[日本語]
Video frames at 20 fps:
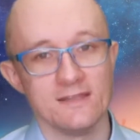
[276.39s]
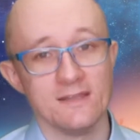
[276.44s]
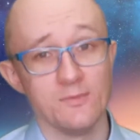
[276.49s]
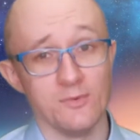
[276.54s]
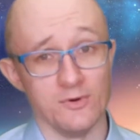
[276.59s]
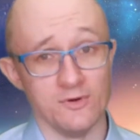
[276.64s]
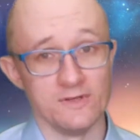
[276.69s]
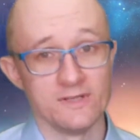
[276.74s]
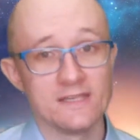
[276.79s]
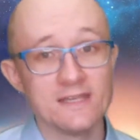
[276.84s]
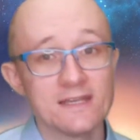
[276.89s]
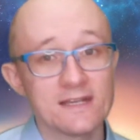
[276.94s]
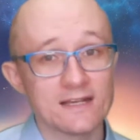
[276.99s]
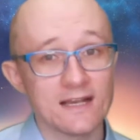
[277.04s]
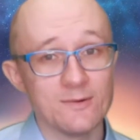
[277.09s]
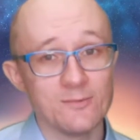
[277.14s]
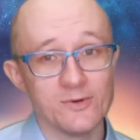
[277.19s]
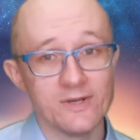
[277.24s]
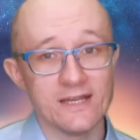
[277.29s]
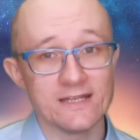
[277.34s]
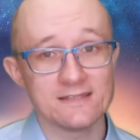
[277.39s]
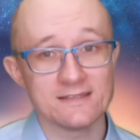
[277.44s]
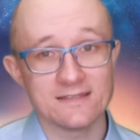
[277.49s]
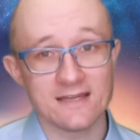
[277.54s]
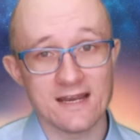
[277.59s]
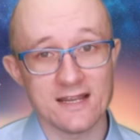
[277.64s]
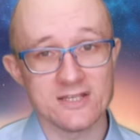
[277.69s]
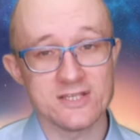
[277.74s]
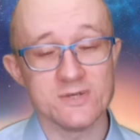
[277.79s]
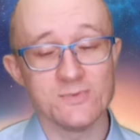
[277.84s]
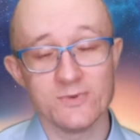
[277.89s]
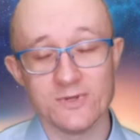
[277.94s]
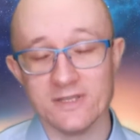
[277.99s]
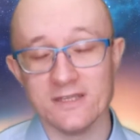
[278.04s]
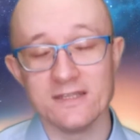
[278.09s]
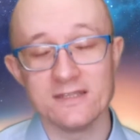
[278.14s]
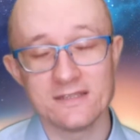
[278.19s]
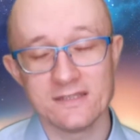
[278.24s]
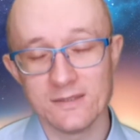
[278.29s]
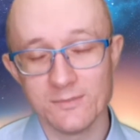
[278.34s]
でも一回もやったらジム
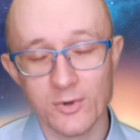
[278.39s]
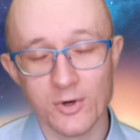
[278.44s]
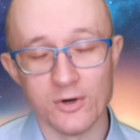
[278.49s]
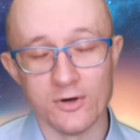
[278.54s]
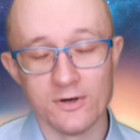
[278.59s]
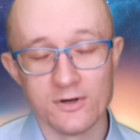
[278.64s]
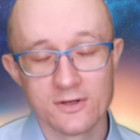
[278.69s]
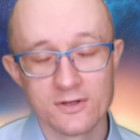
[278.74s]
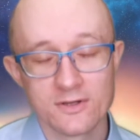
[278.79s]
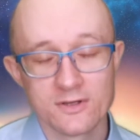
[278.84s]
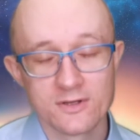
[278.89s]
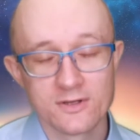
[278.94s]
に行っても、